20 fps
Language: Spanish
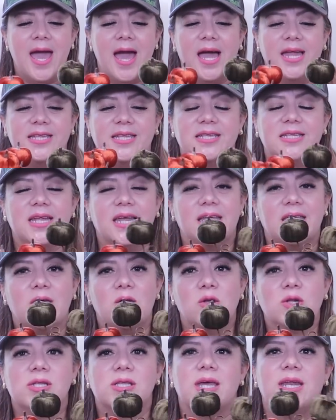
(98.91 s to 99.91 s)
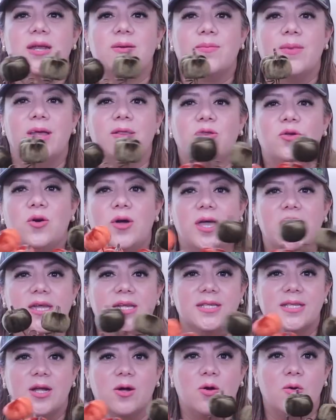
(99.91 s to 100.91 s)
Así es que quiero estar armando
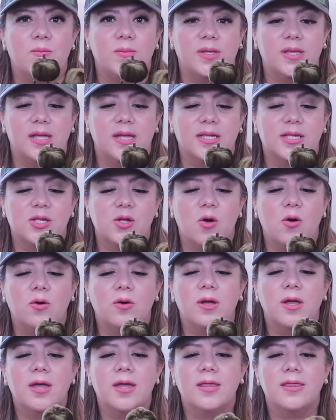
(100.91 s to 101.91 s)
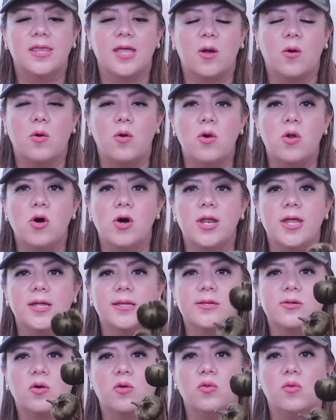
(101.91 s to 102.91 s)
esta combinación de
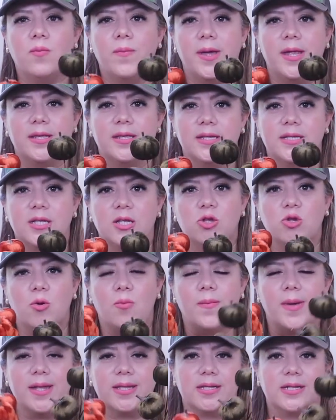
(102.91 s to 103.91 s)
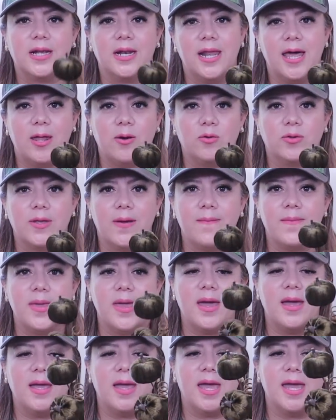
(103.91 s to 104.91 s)
colores con un verdecito más claro
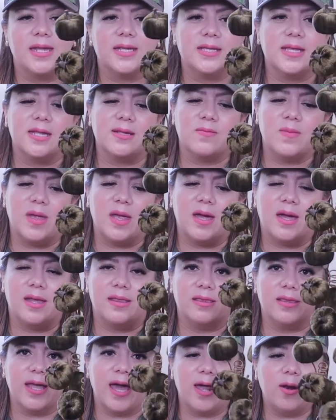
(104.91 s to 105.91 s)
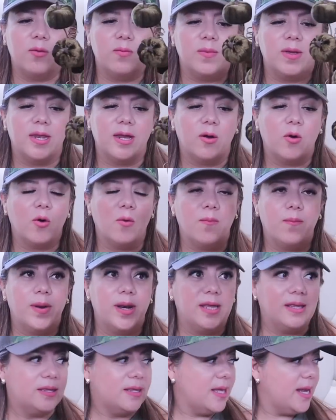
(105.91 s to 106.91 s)
también. Estas me encantaron. Miren,
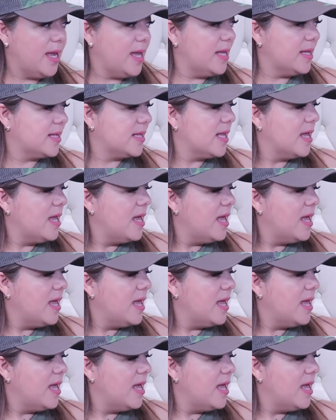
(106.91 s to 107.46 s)
compré tres